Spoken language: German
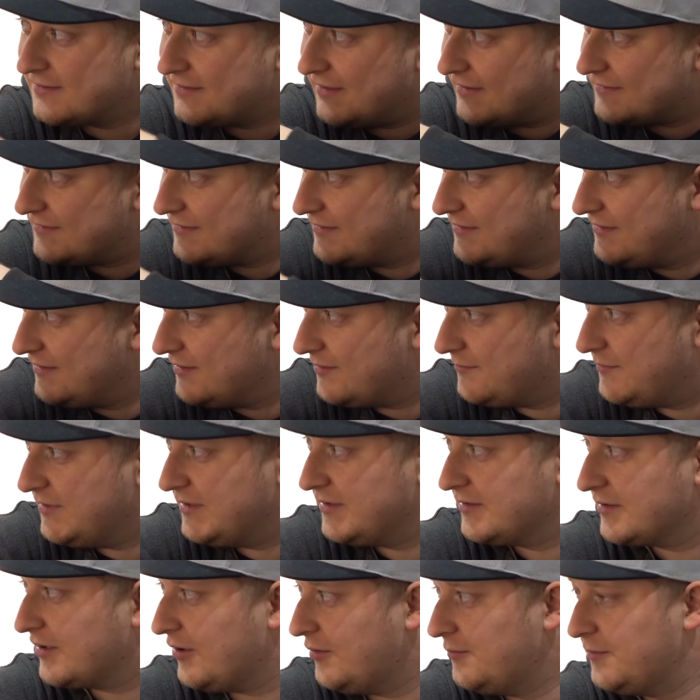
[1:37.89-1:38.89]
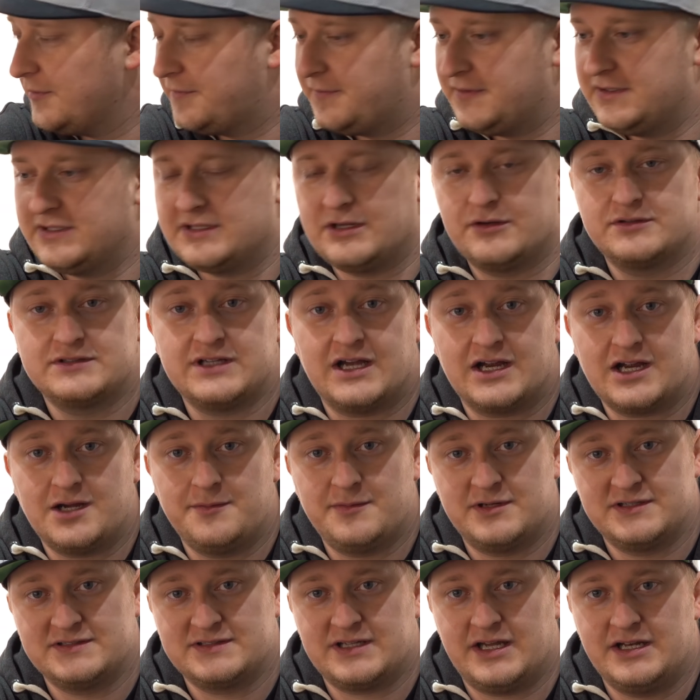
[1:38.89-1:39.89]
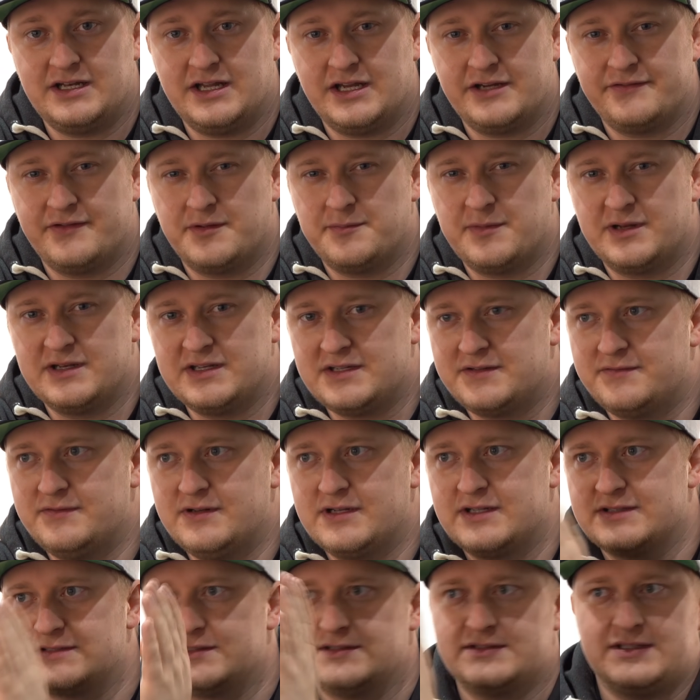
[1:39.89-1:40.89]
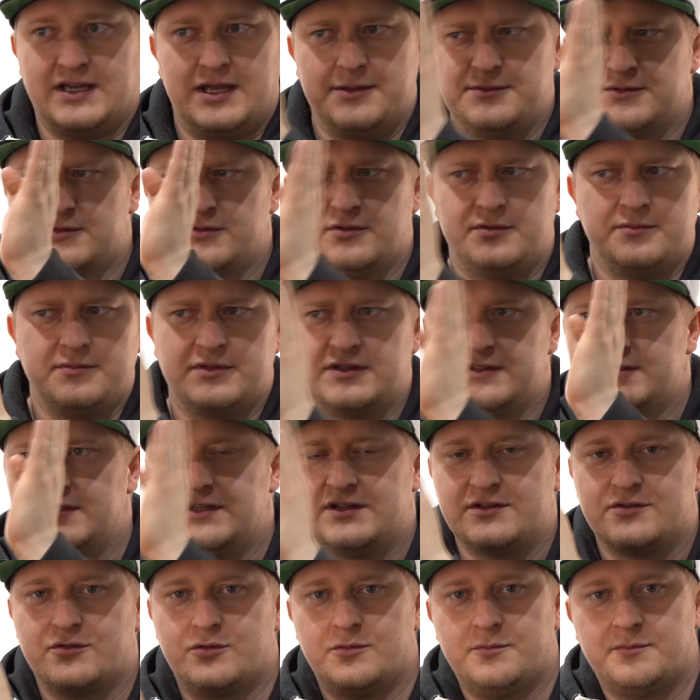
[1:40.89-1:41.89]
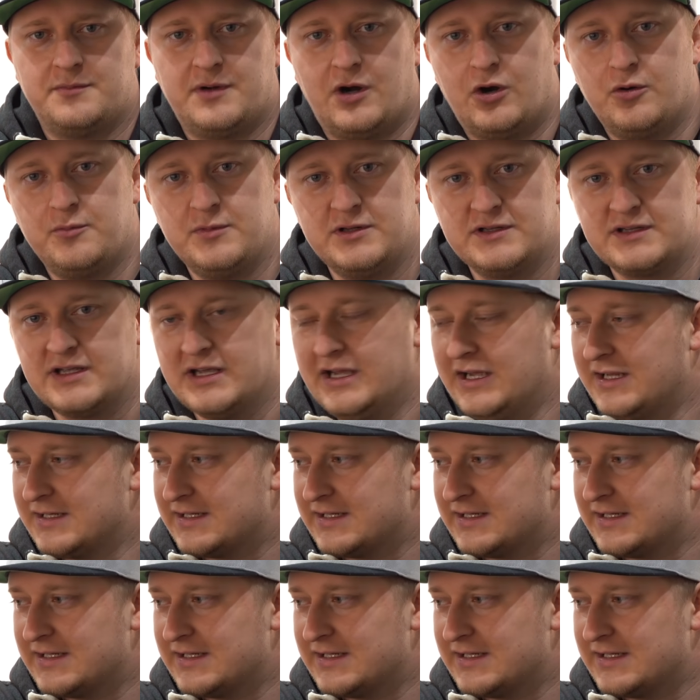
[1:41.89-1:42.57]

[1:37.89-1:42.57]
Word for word: der sich hier im Innenraum befindet, auch da kann man das ranhängen, wenn man nicht will, dass das einem so im Gesicht rumbaumelt.